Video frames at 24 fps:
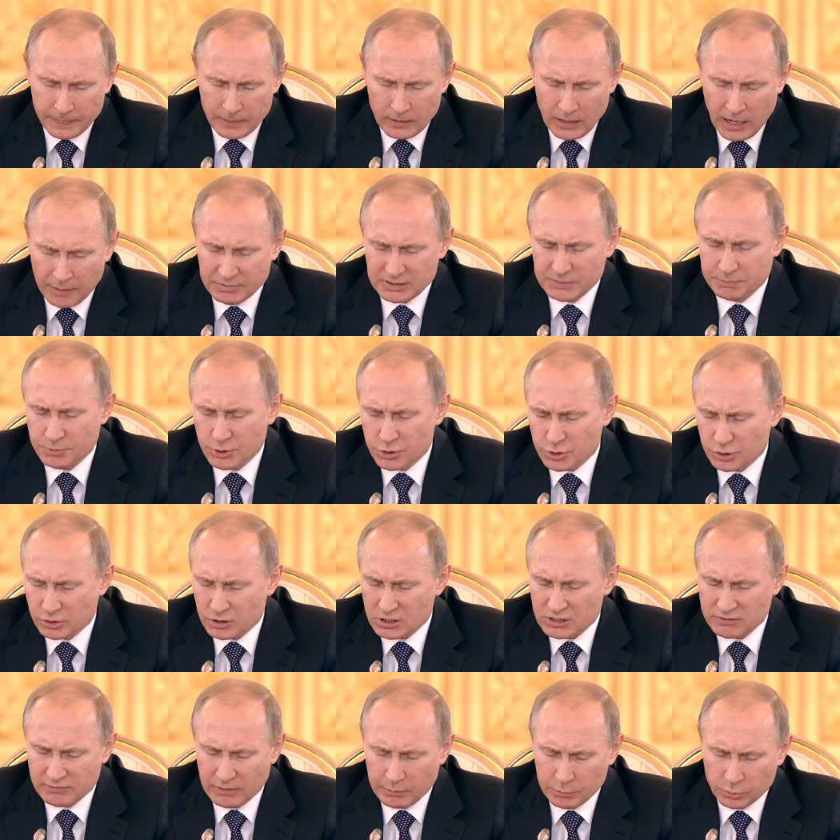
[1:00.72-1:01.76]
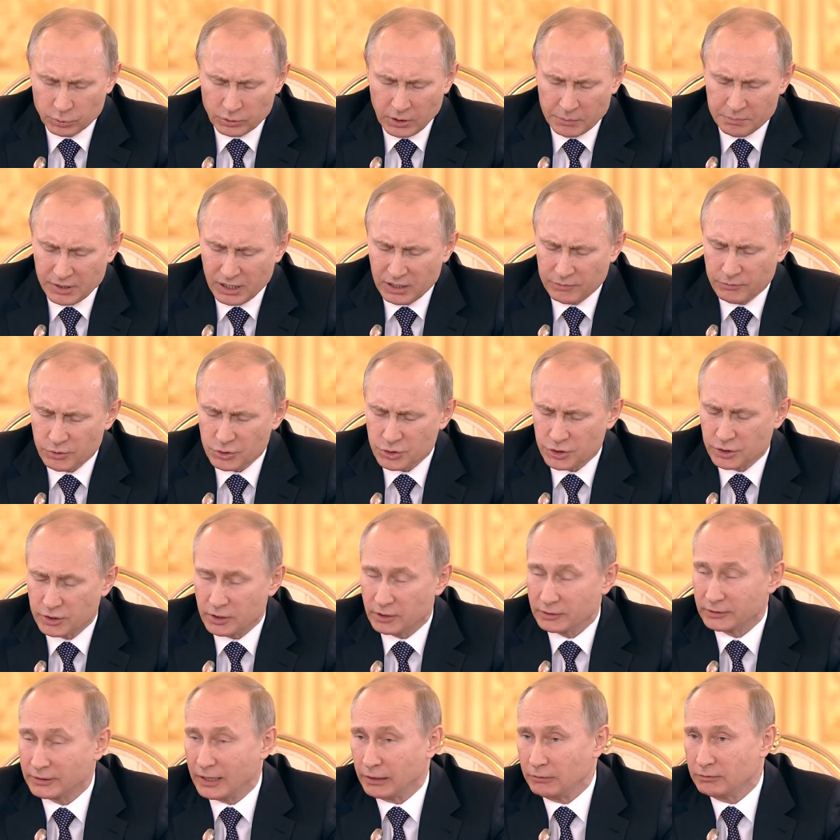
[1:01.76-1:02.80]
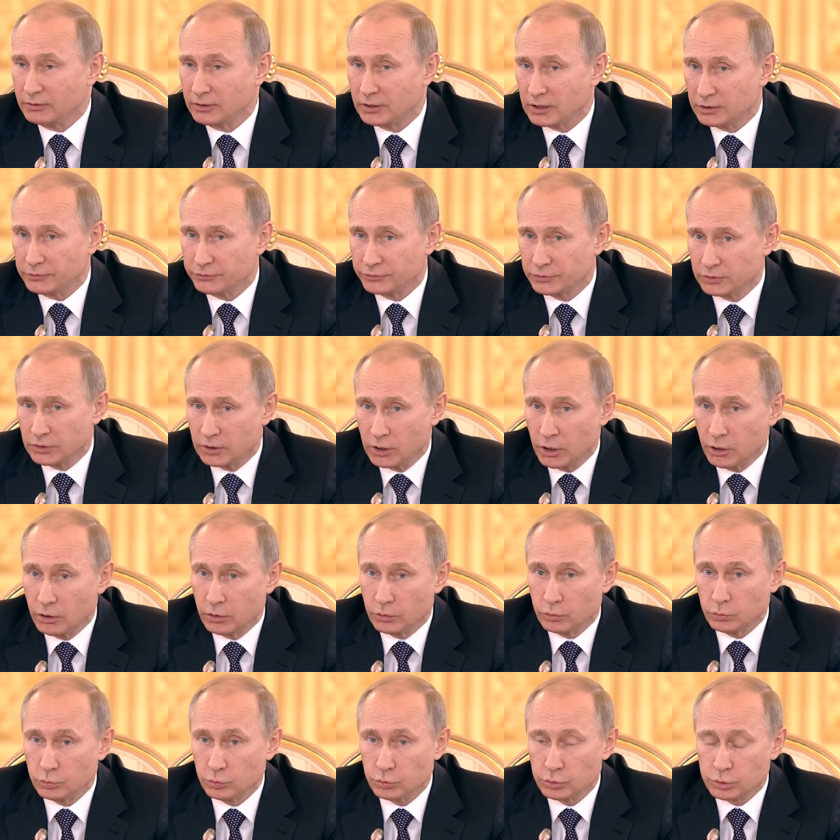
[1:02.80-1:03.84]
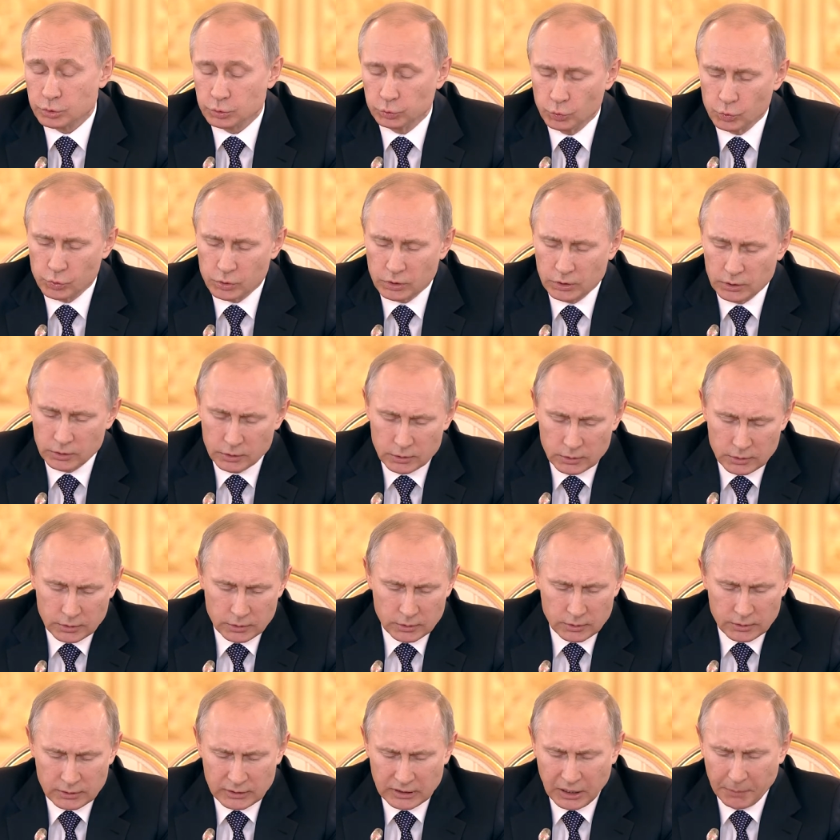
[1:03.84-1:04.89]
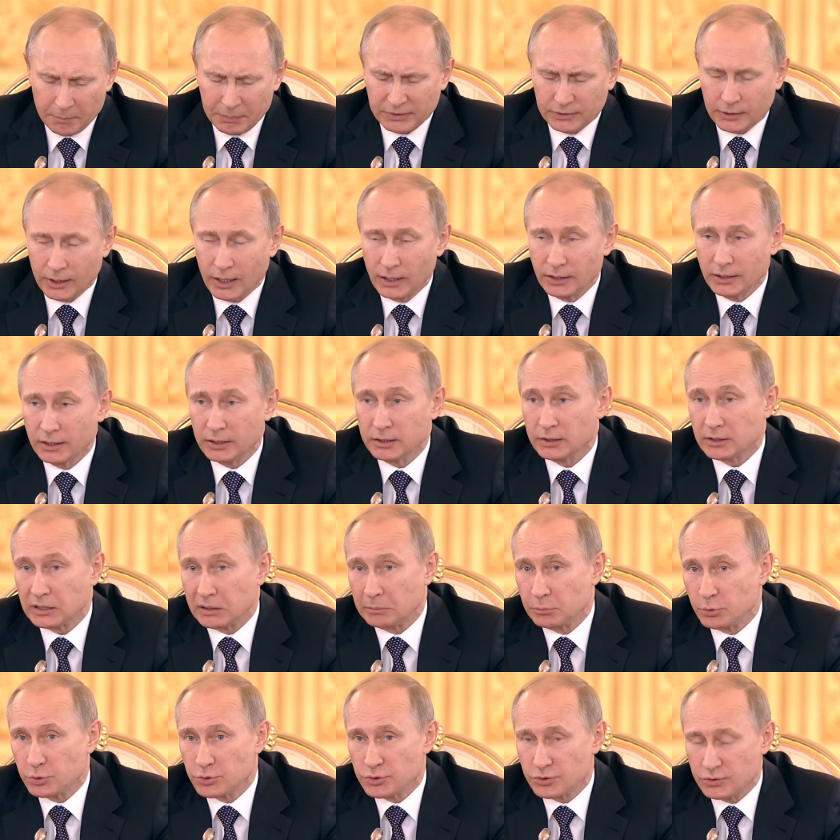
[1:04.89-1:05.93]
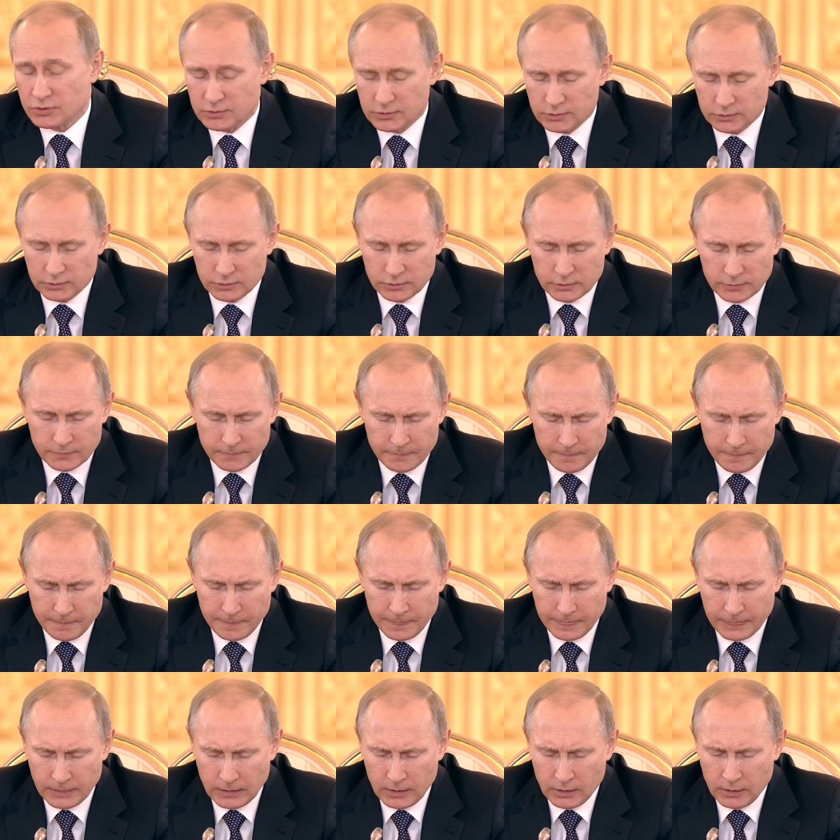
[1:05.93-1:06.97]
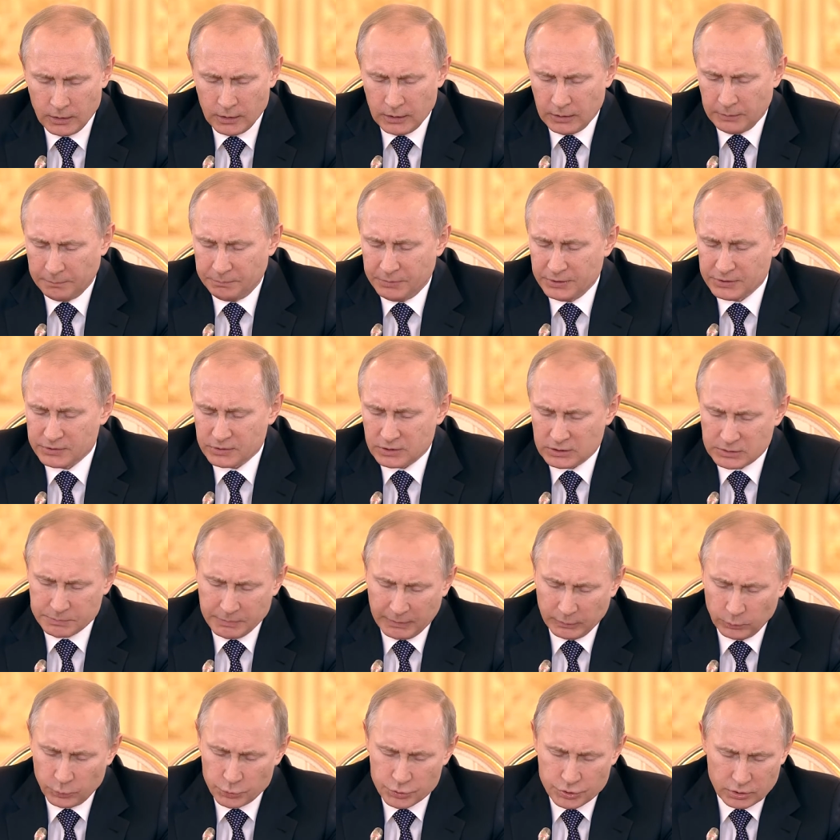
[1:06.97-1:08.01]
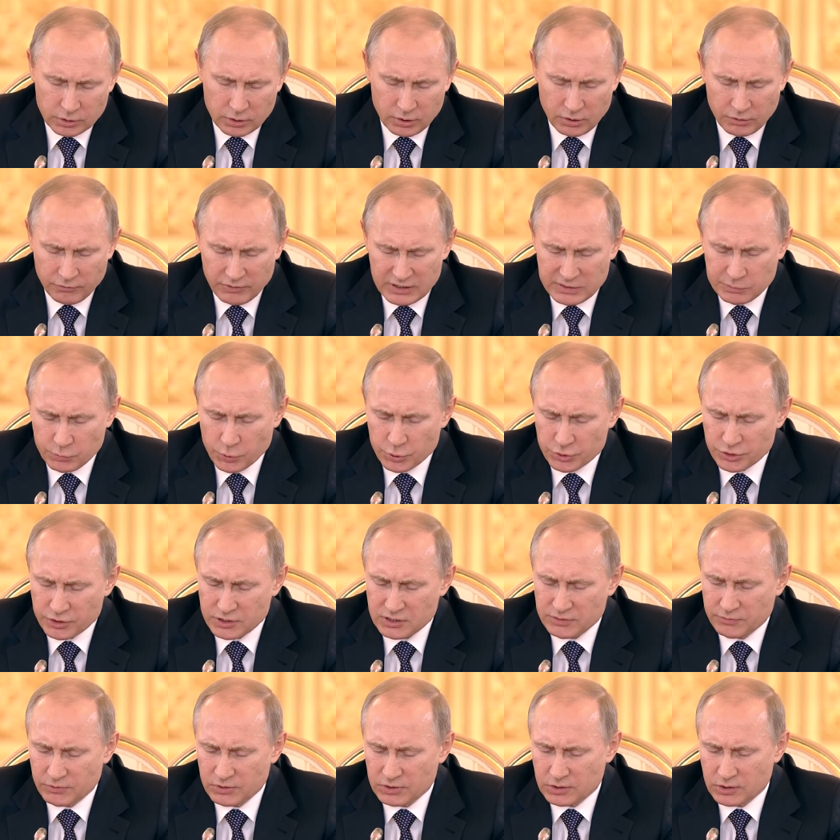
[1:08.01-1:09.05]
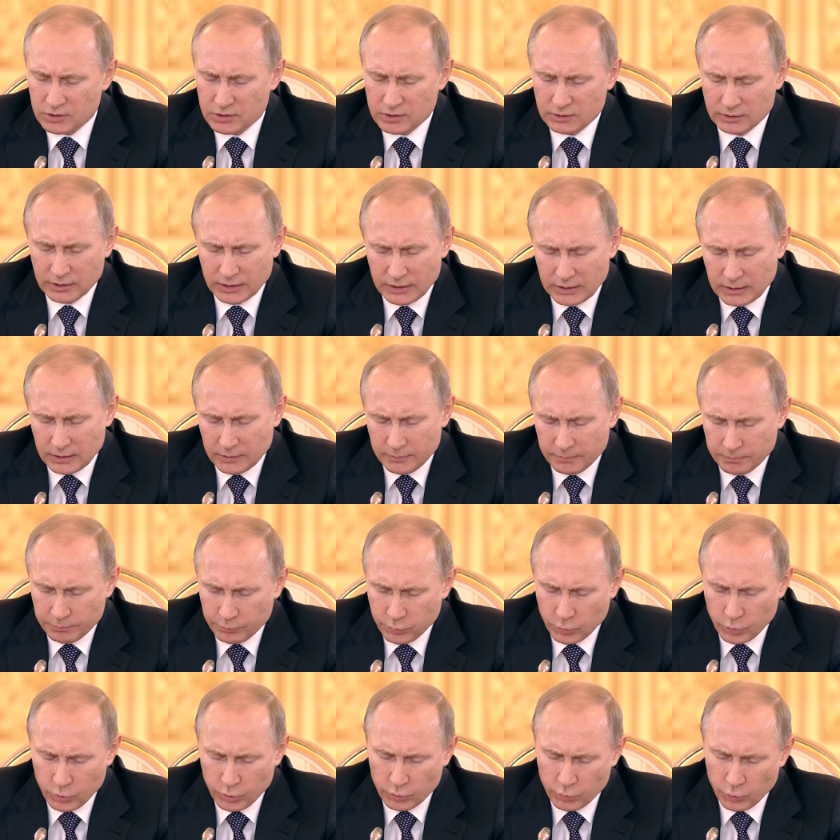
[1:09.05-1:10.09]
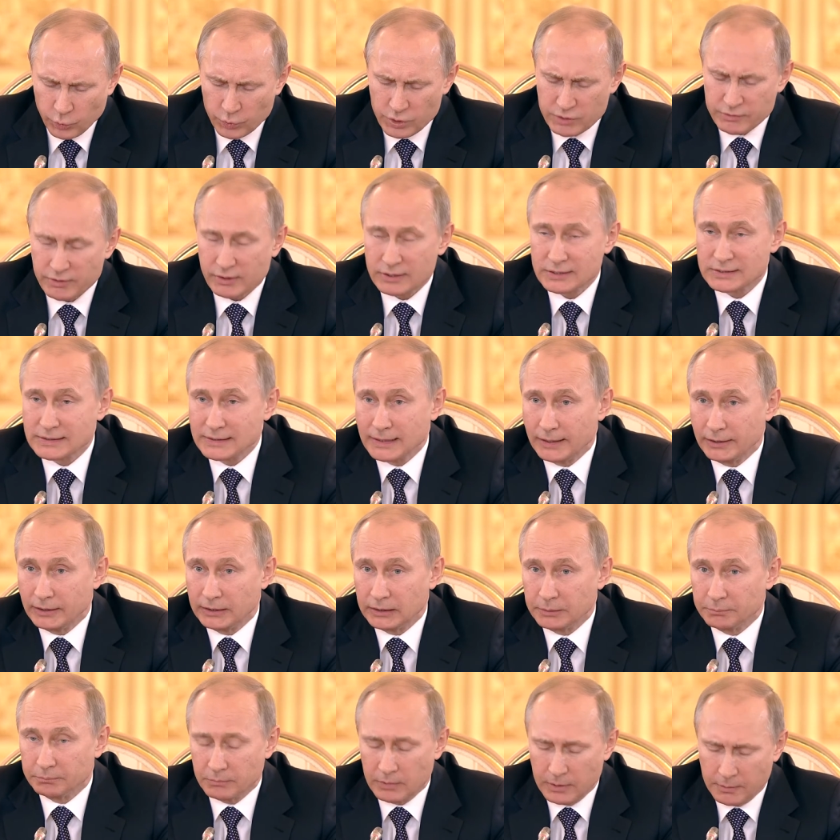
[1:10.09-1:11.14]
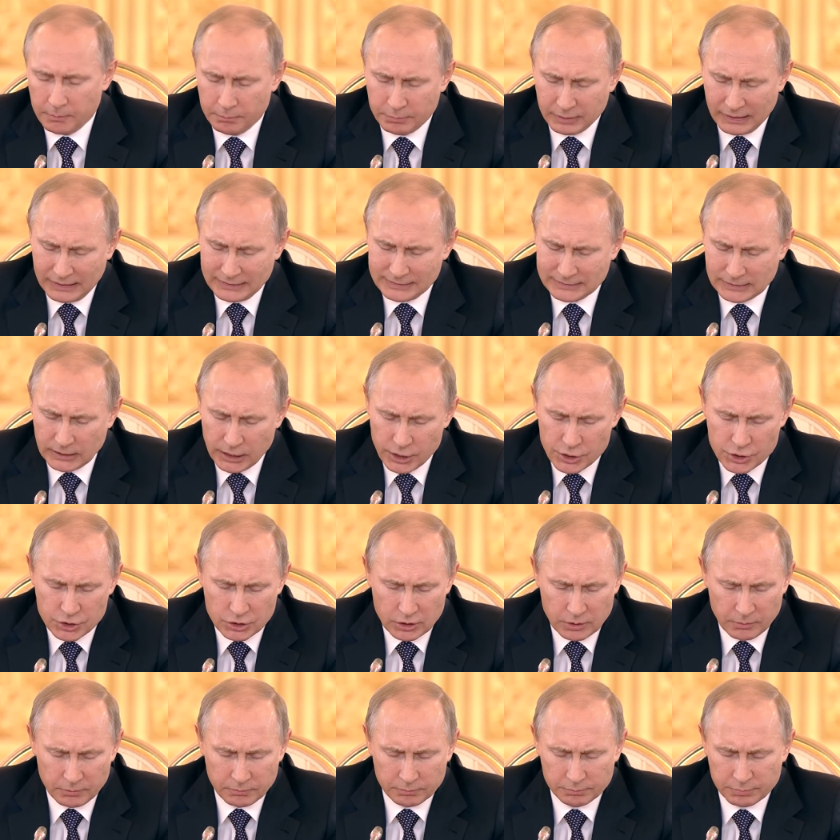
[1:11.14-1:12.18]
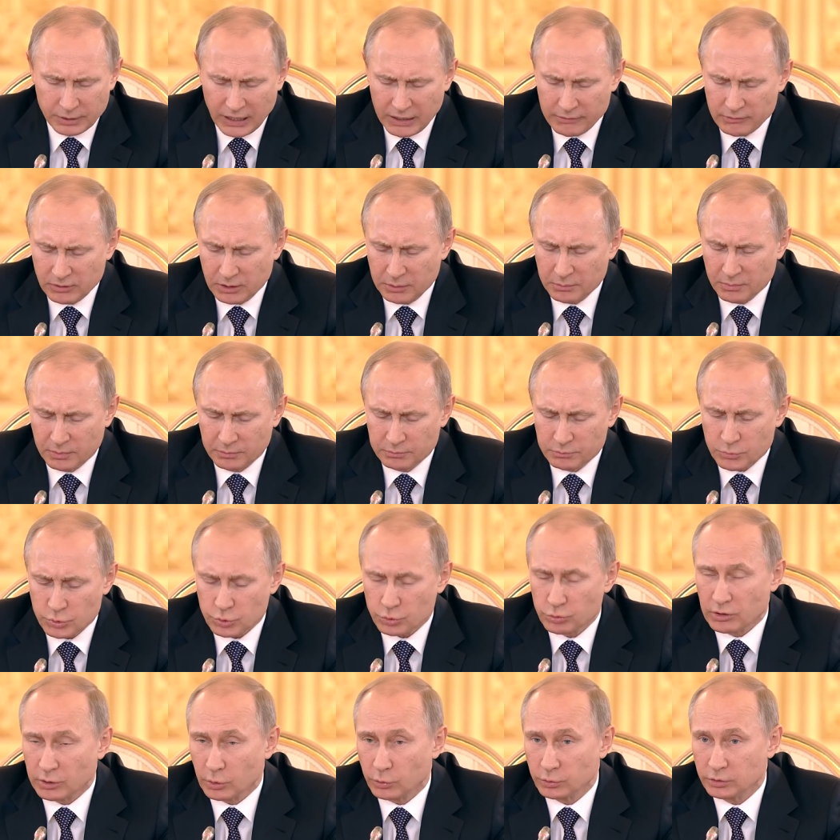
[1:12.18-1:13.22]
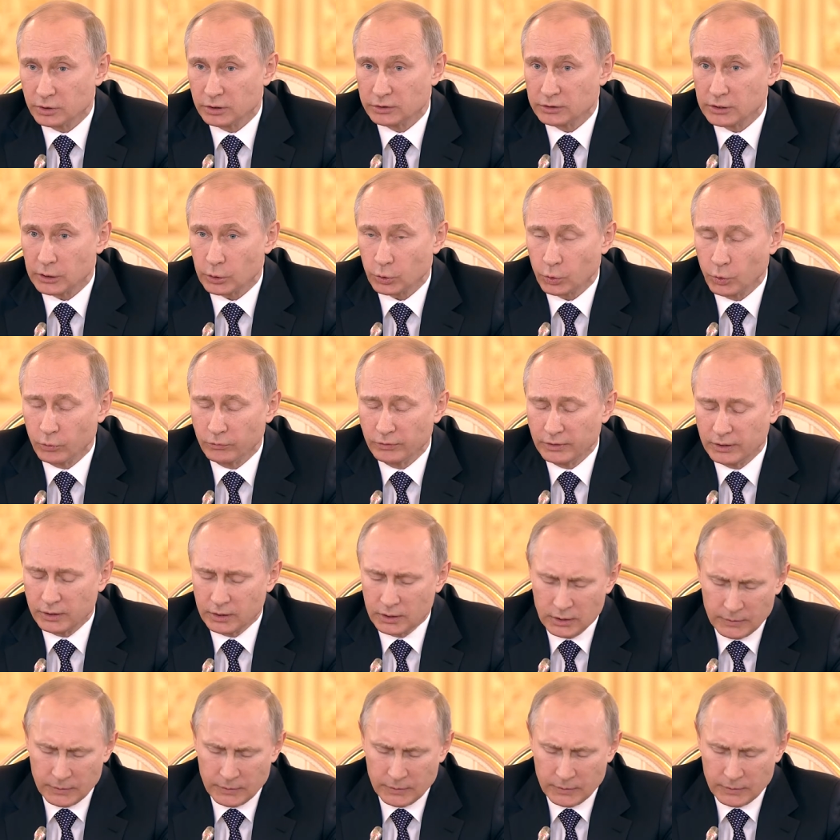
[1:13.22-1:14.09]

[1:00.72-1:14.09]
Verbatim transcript: Обеспечена свобода передвижения товаров, услуг, капитала и рабочей силы. Бизнес получит возможность вести дела по универсальным, прозрачным правилам международной торговли,